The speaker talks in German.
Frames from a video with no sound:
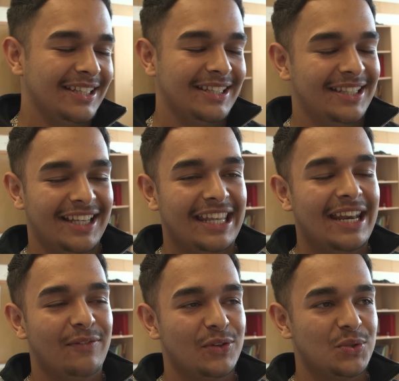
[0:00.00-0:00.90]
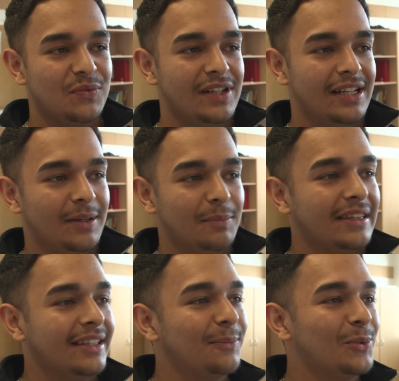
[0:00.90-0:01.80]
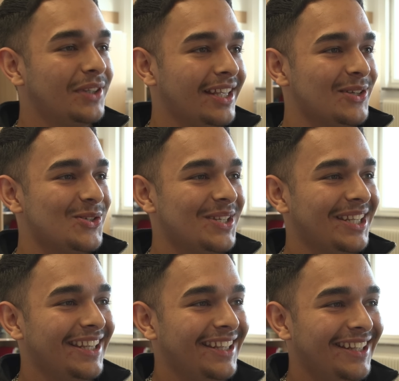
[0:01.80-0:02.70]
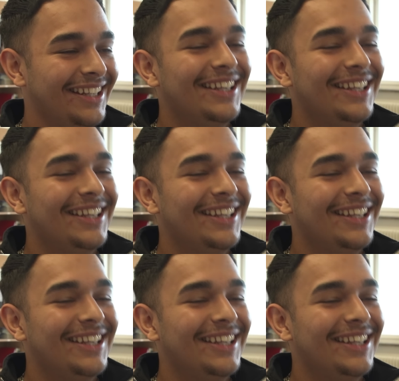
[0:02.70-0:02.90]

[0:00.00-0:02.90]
Die reden einfach zu viel, mitten im Unterricht. Ach